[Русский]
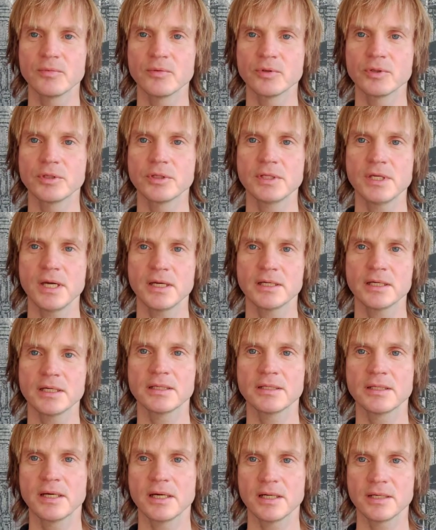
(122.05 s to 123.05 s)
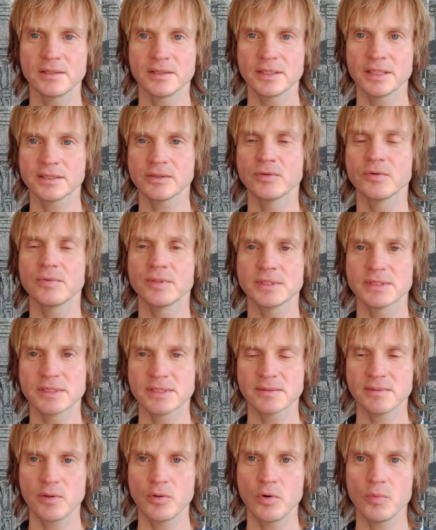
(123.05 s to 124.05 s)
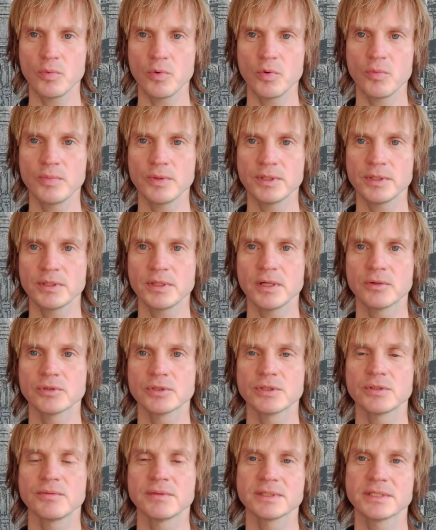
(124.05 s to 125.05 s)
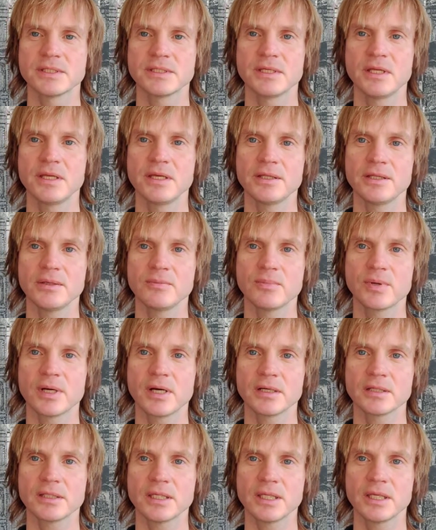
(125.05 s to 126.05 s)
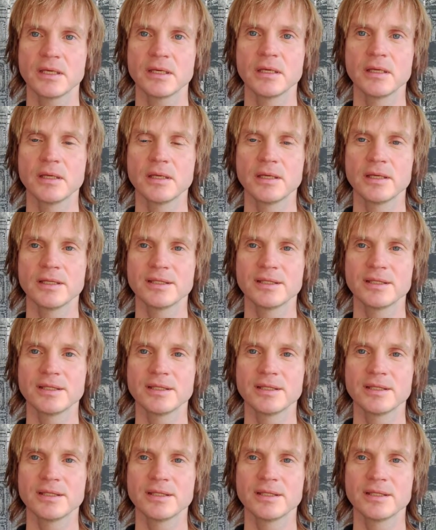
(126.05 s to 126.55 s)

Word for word: И вот когда, основываясь на своем опыте, да, уже 20-летнем практике,